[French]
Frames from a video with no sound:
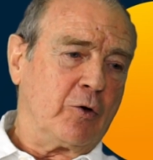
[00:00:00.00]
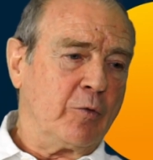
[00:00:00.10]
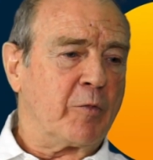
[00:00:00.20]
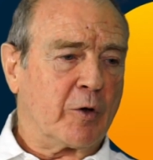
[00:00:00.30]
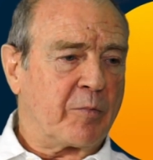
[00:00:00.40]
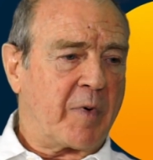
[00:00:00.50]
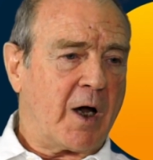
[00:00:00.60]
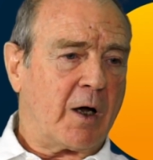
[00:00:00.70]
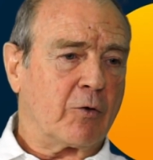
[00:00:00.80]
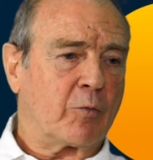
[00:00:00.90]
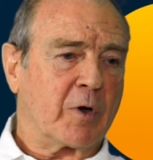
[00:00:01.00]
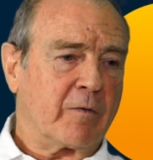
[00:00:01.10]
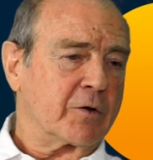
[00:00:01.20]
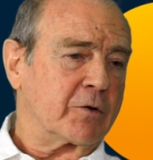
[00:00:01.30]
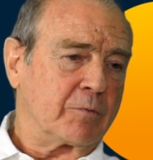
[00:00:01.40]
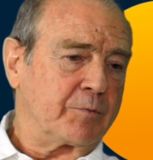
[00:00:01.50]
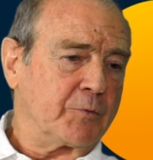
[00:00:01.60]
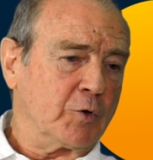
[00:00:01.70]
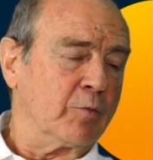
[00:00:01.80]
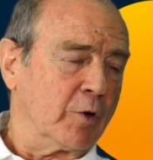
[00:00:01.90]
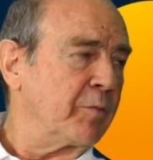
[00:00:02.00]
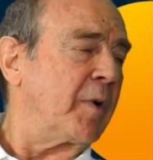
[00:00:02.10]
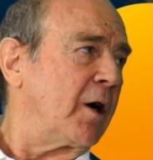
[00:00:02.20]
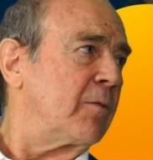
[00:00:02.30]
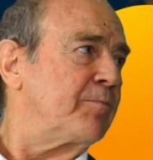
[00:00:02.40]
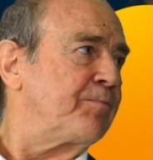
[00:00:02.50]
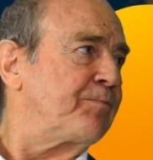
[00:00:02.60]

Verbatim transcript: une bonne part de prévention, une bonne part.